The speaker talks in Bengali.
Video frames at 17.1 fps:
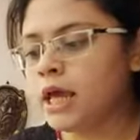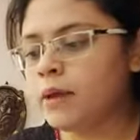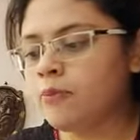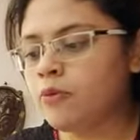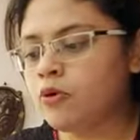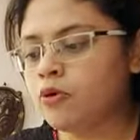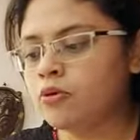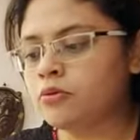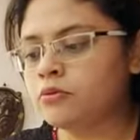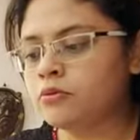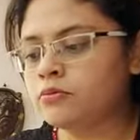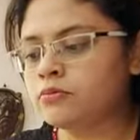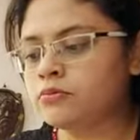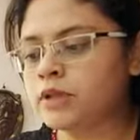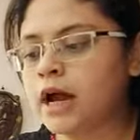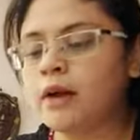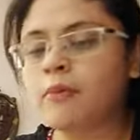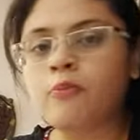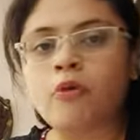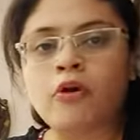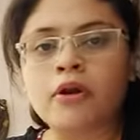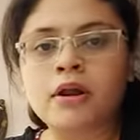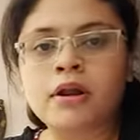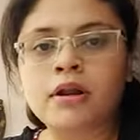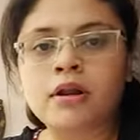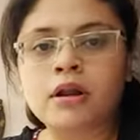এবং
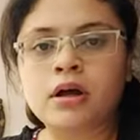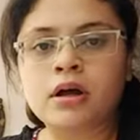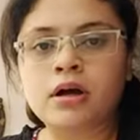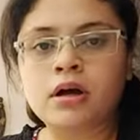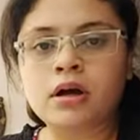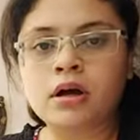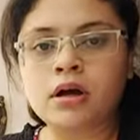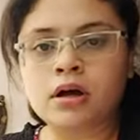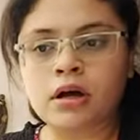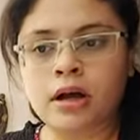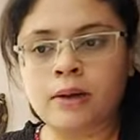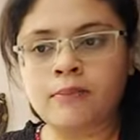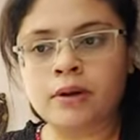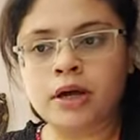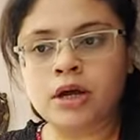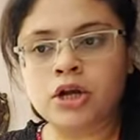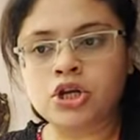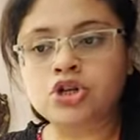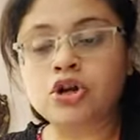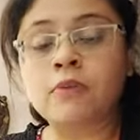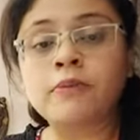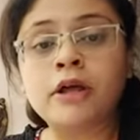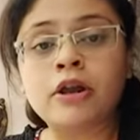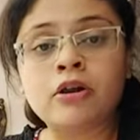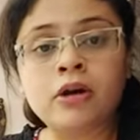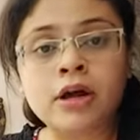তারপরের আমরা
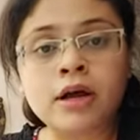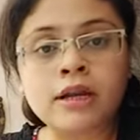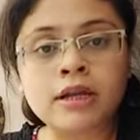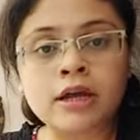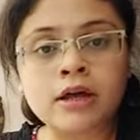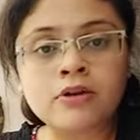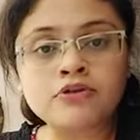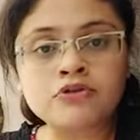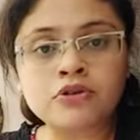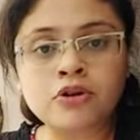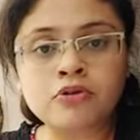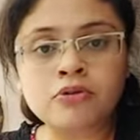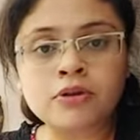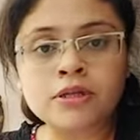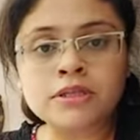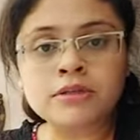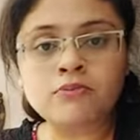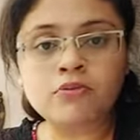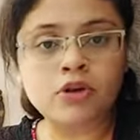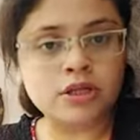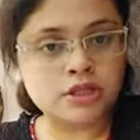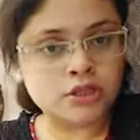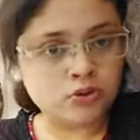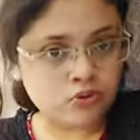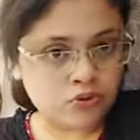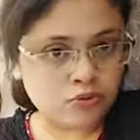শব্দালঙ্কার নিয়ে আলোচনা করেছি
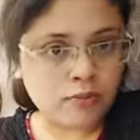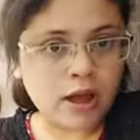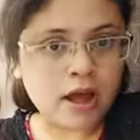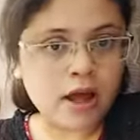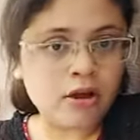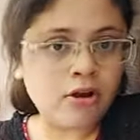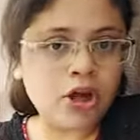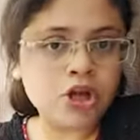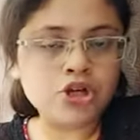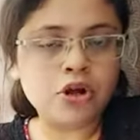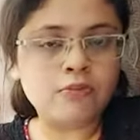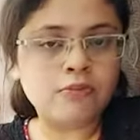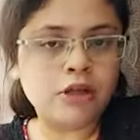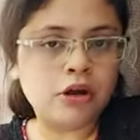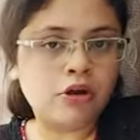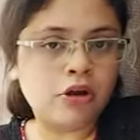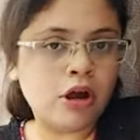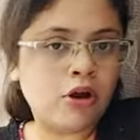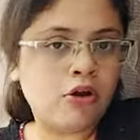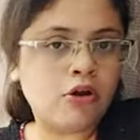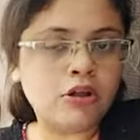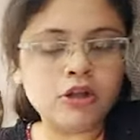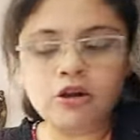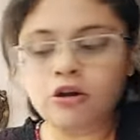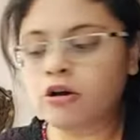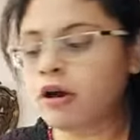বলেছি দুটো ভাগ হয় শব্দালঙ্কার
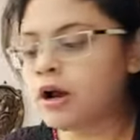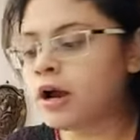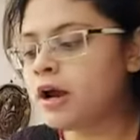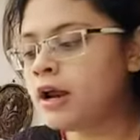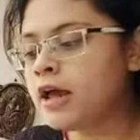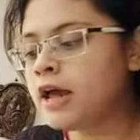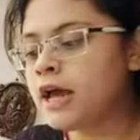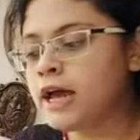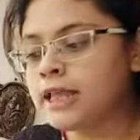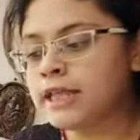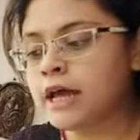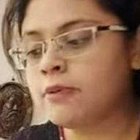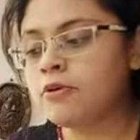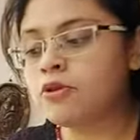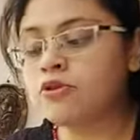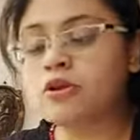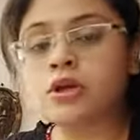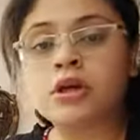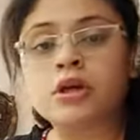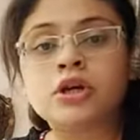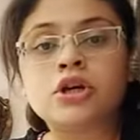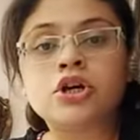অর্থালঙ্কার তার ভেতরে